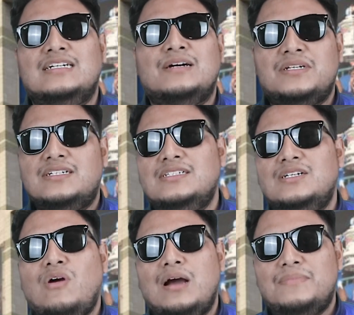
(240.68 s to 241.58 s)
เหงื่อมันคือ
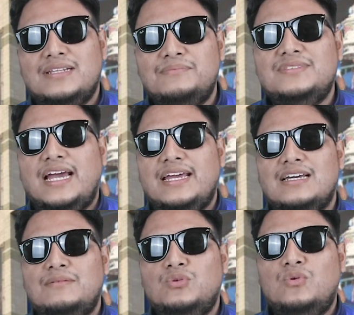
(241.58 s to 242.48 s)
ความประทับใจ
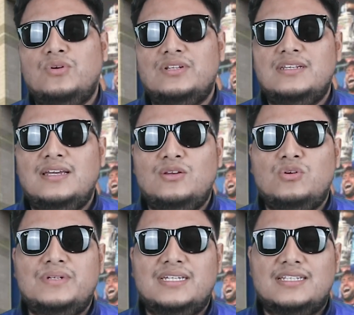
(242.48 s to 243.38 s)
นะครับทุกคนที่ได้ร่
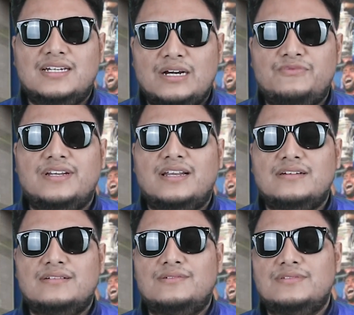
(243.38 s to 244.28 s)
วมในกิจกรรมวันนั้น
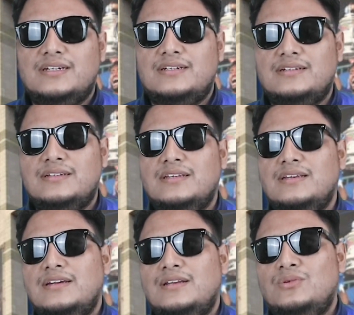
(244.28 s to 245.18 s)
ก็คงจะ
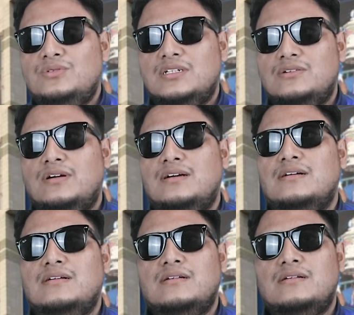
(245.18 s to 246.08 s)
รู้สึกว่า
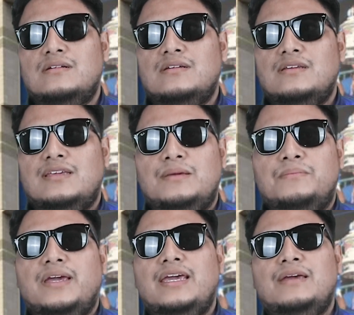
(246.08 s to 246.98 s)
อิ่ม
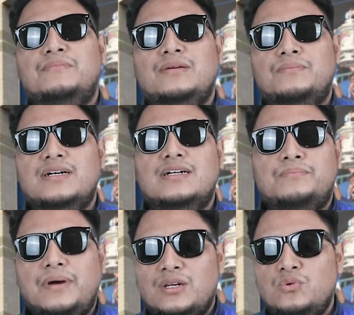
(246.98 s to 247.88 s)
เอมอิ่มเอิบ
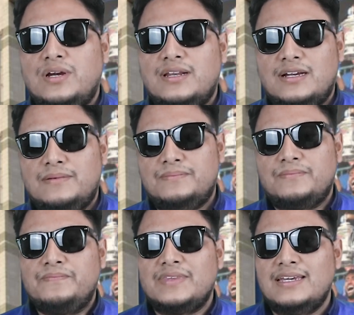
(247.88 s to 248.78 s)
ไปด้วยนะครับ
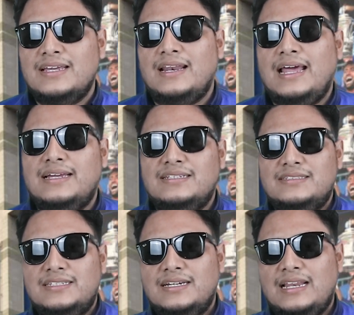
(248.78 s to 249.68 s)
และจ
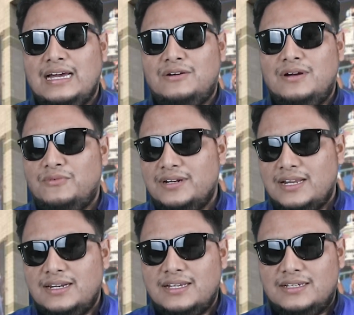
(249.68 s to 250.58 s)
ริงๆแล้วอ่ะวัน
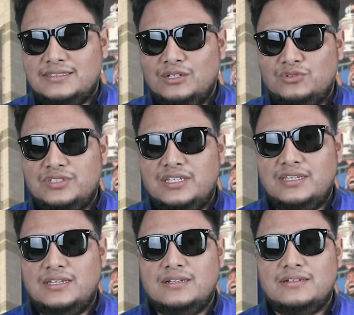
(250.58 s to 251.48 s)
นั้นอ่ะเชลซี
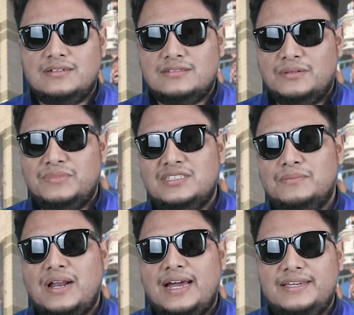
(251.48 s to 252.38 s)
จะมีเซอ
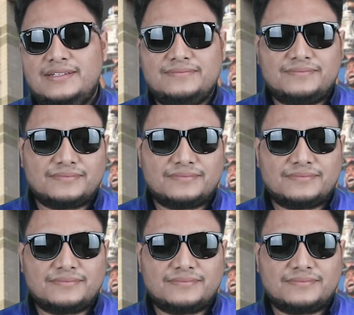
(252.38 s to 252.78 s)
ร์ไพรส์